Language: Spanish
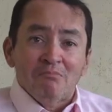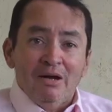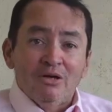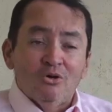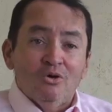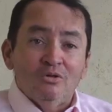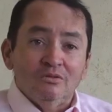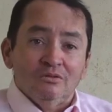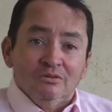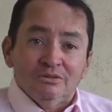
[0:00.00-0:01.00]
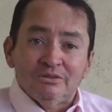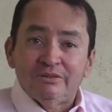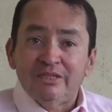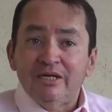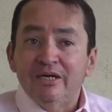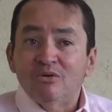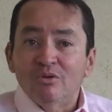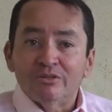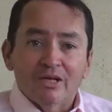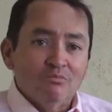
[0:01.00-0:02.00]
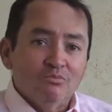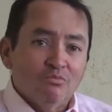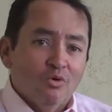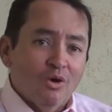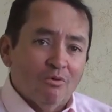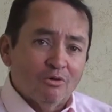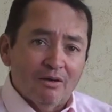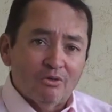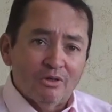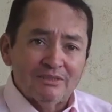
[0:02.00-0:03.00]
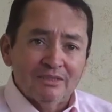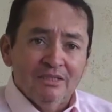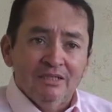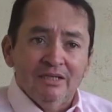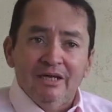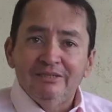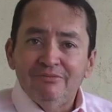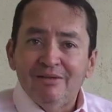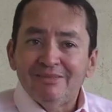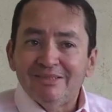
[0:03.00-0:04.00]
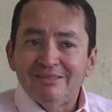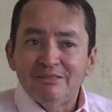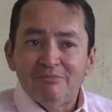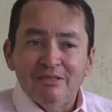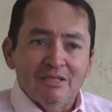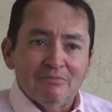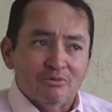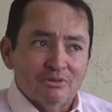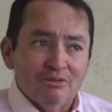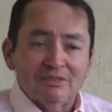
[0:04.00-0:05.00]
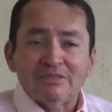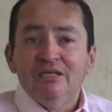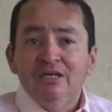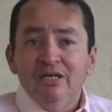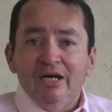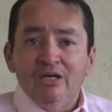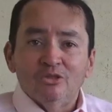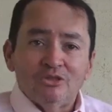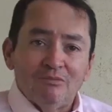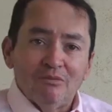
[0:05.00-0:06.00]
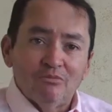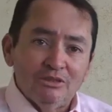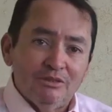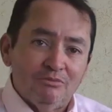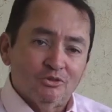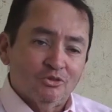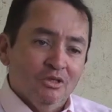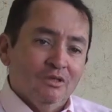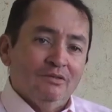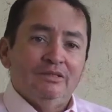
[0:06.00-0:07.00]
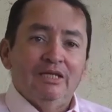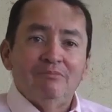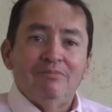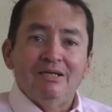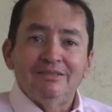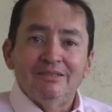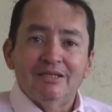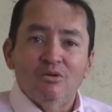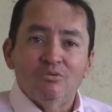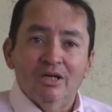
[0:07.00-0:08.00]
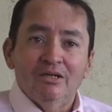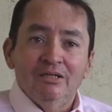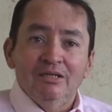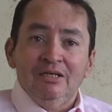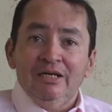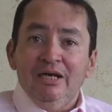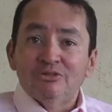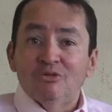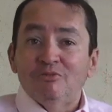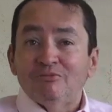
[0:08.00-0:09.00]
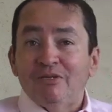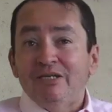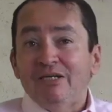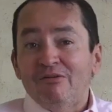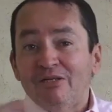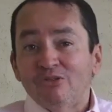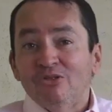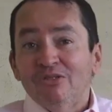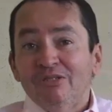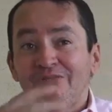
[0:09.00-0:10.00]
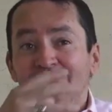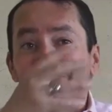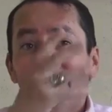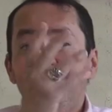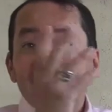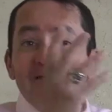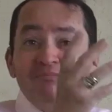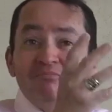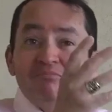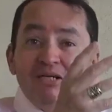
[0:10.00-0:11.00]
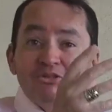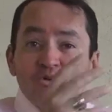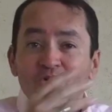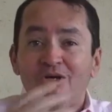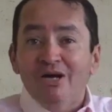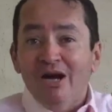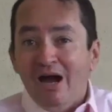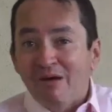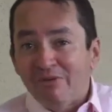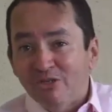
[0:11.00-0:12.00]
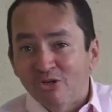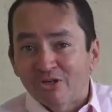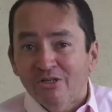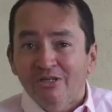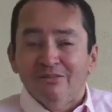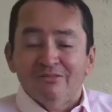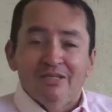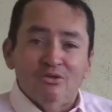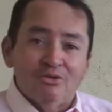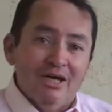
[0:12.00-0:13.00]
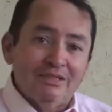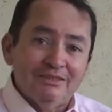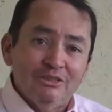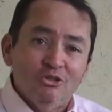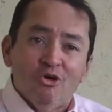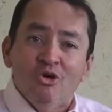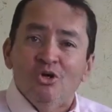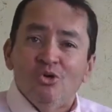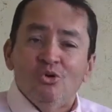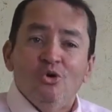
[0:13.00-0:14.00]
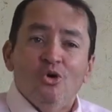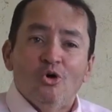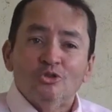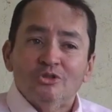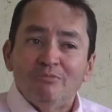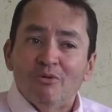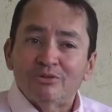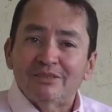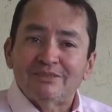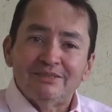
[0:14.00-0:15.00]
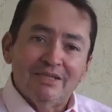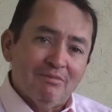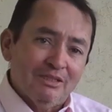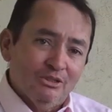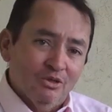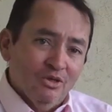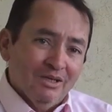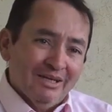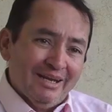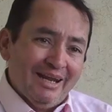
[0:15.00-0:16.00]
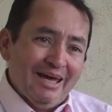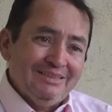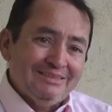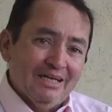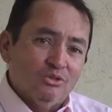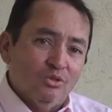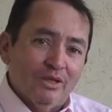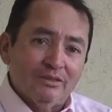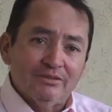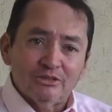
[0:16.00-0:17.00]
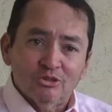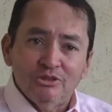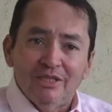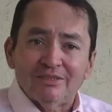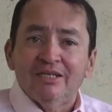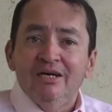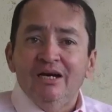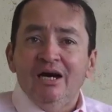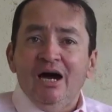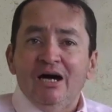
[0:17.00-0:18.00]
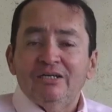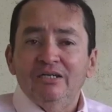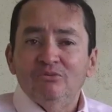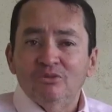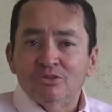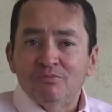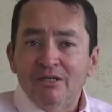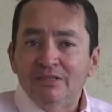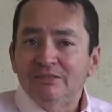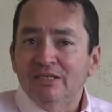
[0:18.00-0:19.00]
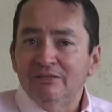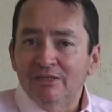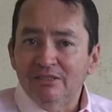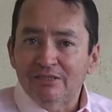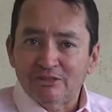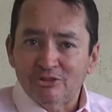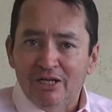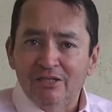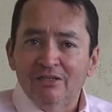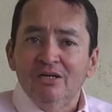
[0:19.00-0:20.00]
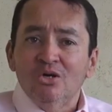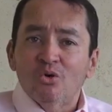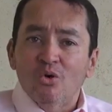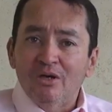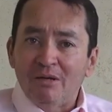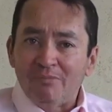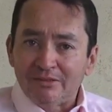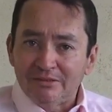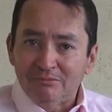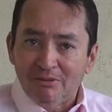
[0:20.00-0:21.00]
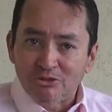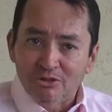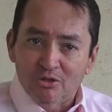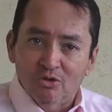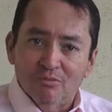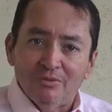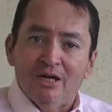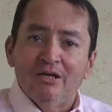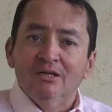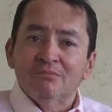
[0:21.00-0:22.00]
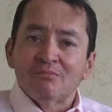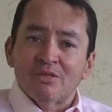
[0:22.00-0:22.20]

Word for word: Pero se encuentran nuevos valores en diferentes disciplinas deportivas en los demás municipios del Valle del Cauca. Eso pues para ir hablando de mayor a menor de lo que han sido los deportes que se han venido realizando durante estos días aquí en nuestro país y a nivel internacional con la participación de Colombia,